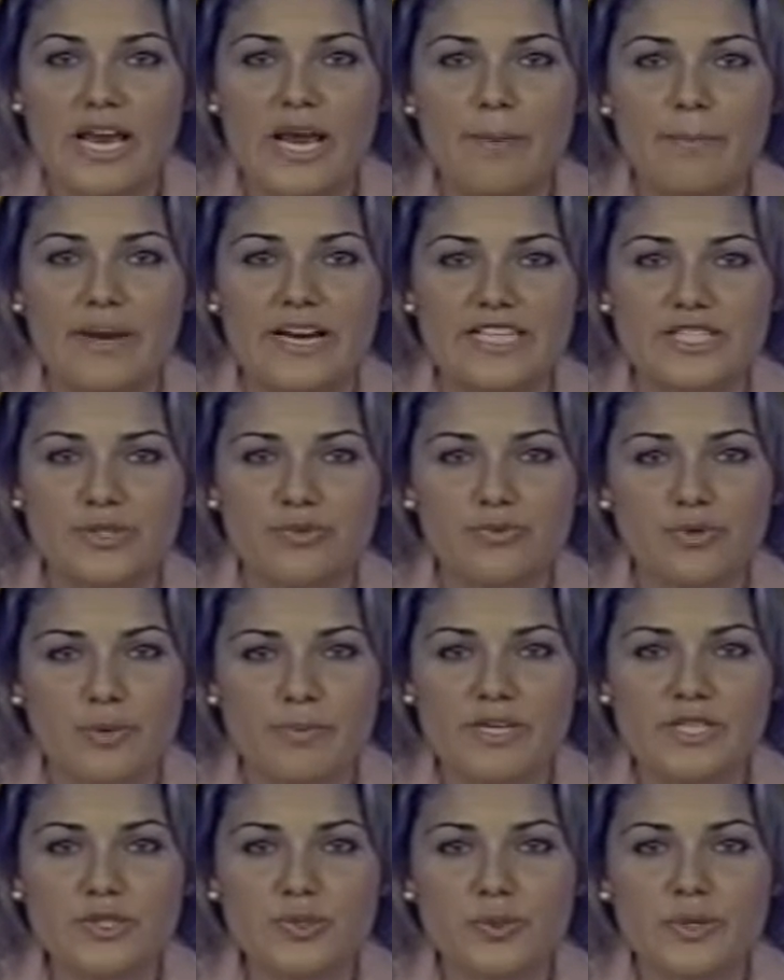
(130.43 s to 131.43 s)
Mais
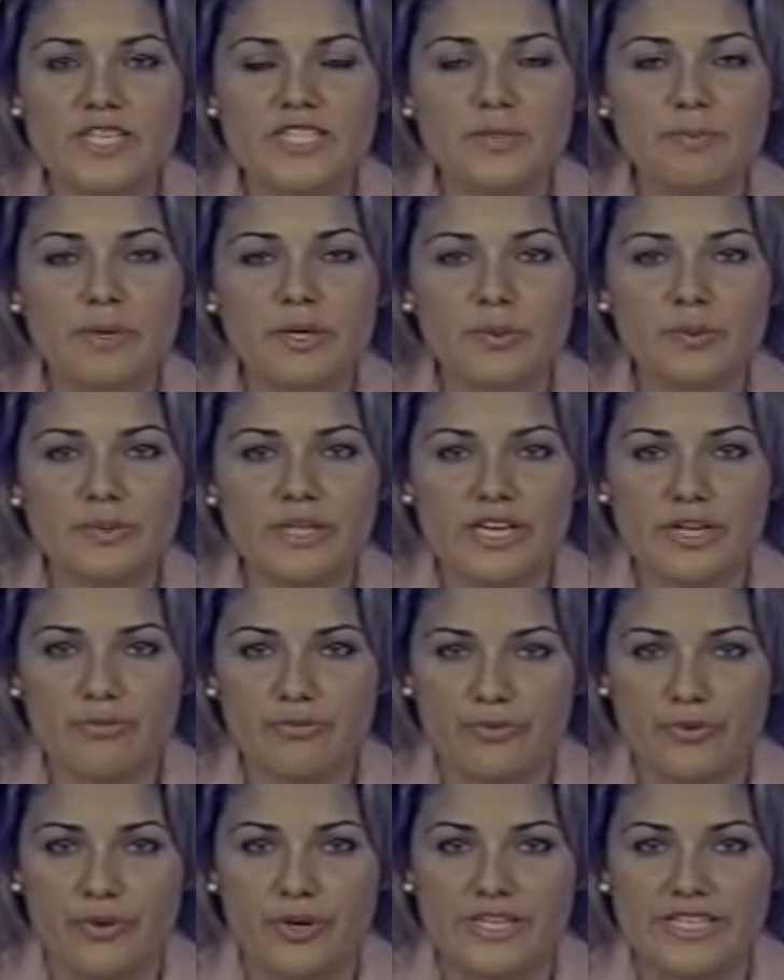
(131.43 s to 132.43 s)
informações pelo
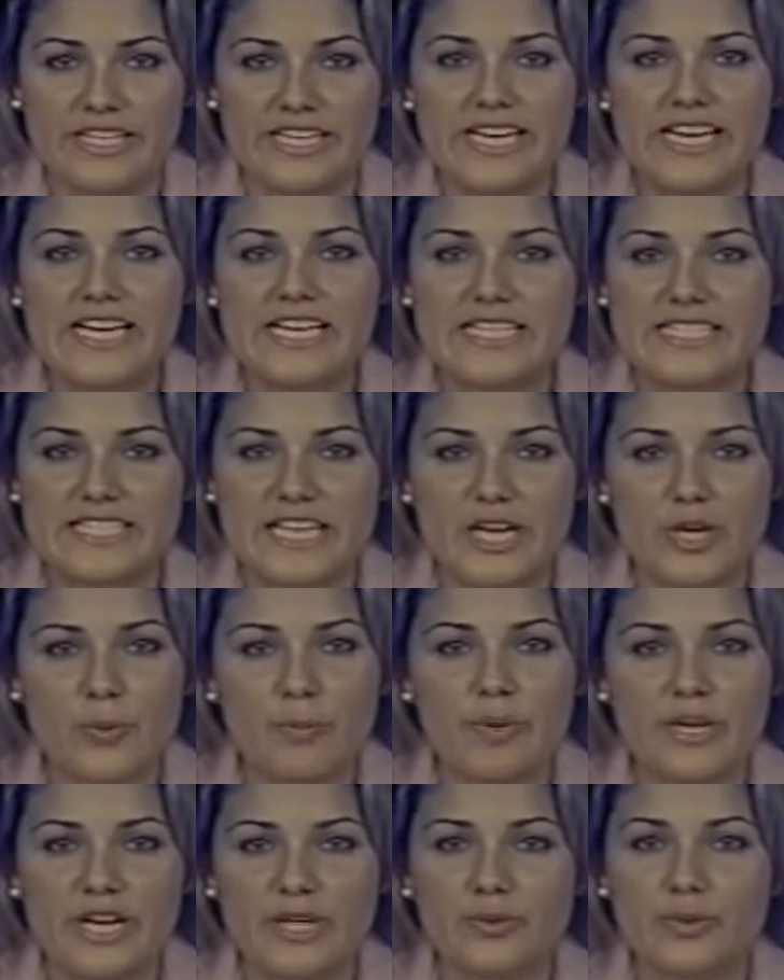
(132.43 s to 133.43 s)
telefone 0
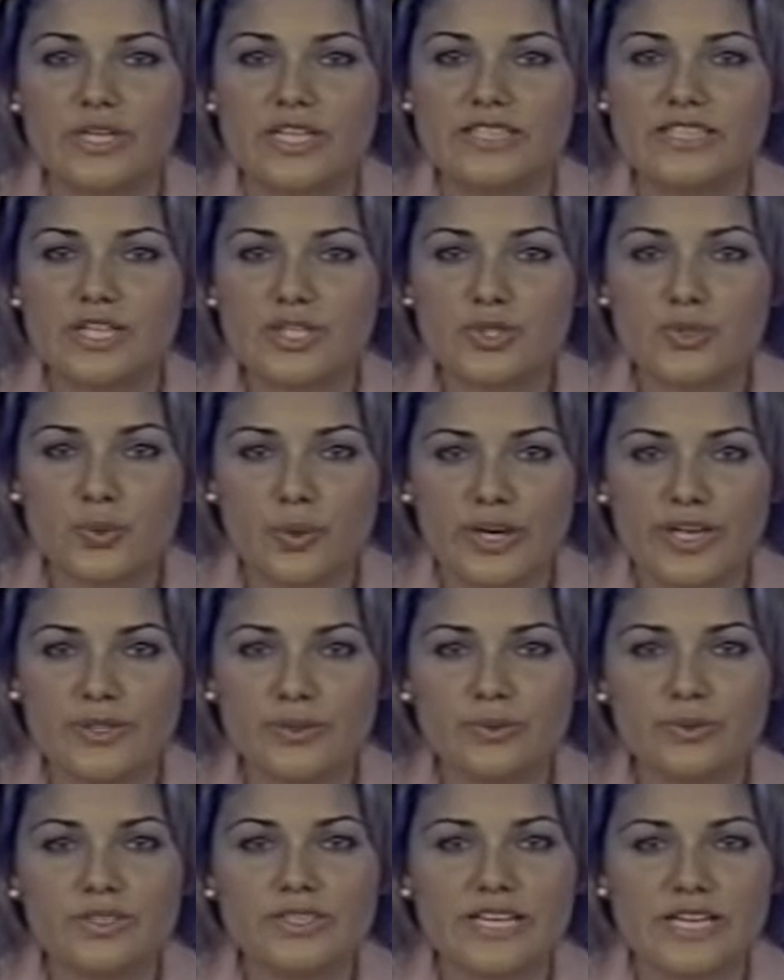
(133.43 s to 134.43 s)
operadora
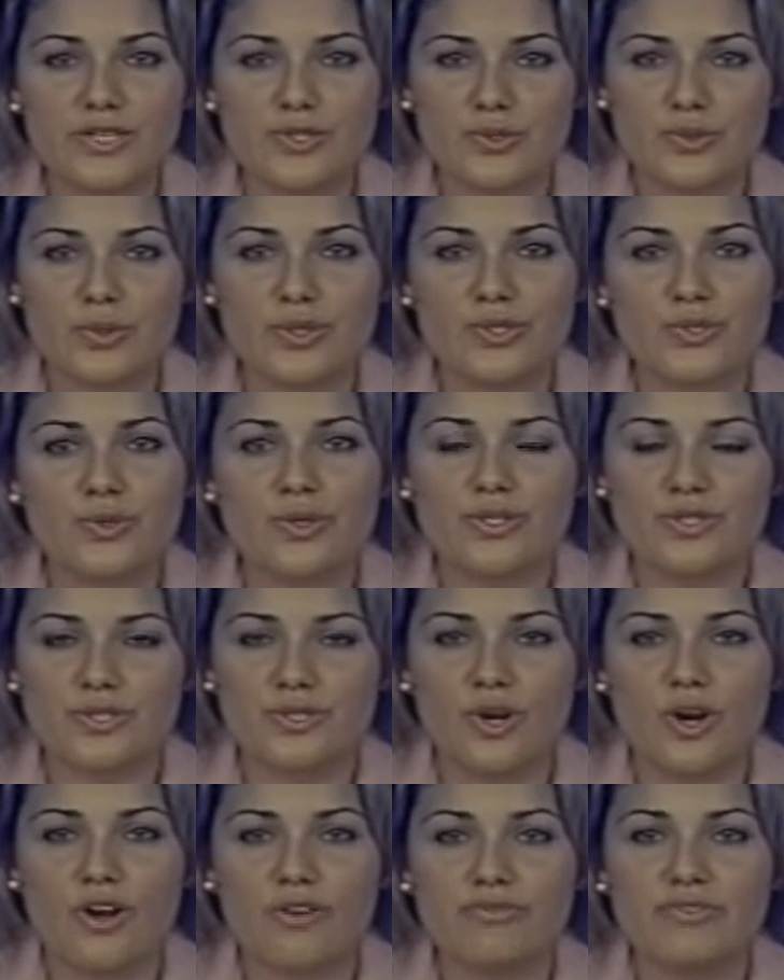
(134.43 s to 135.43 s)
18
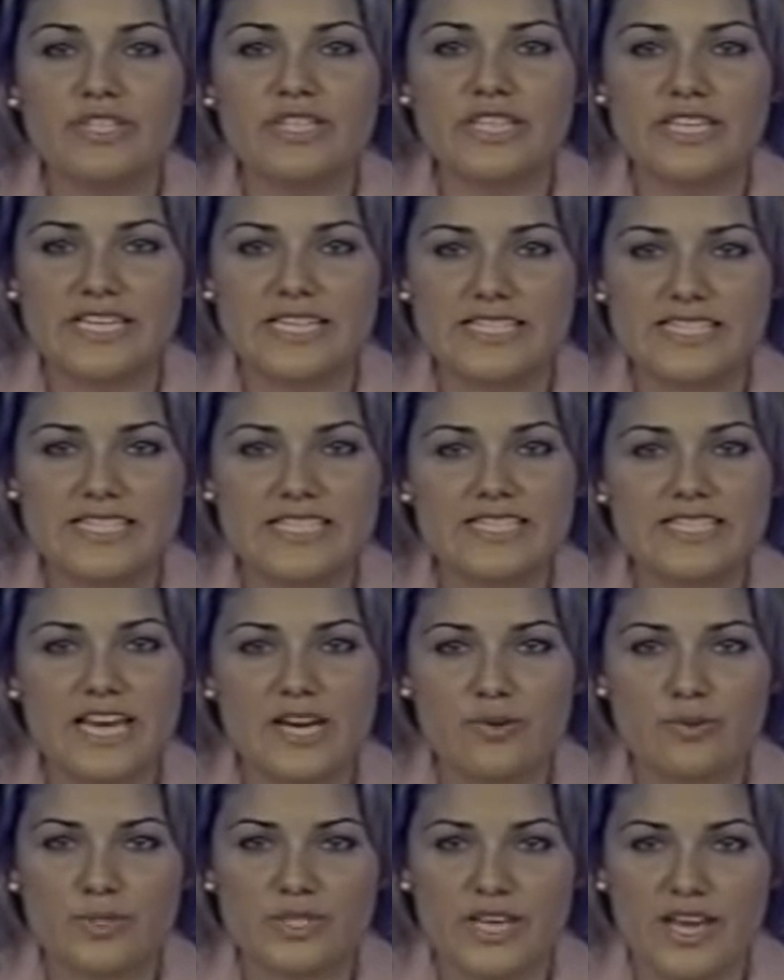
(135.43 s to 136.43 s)
3229
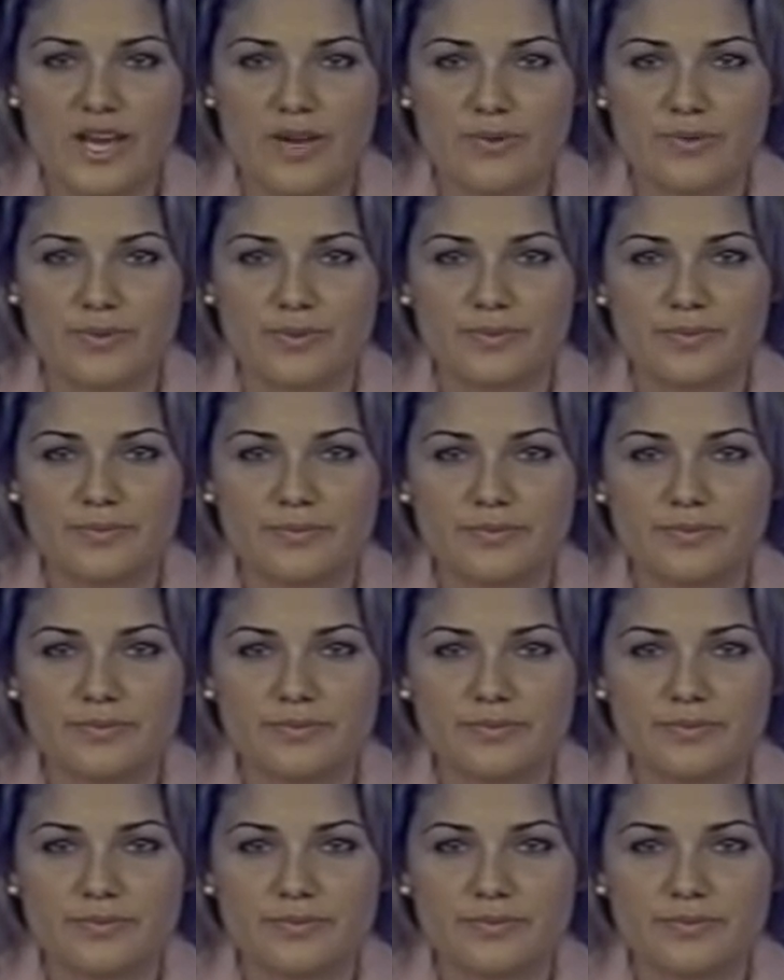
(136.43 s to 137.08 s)
1500.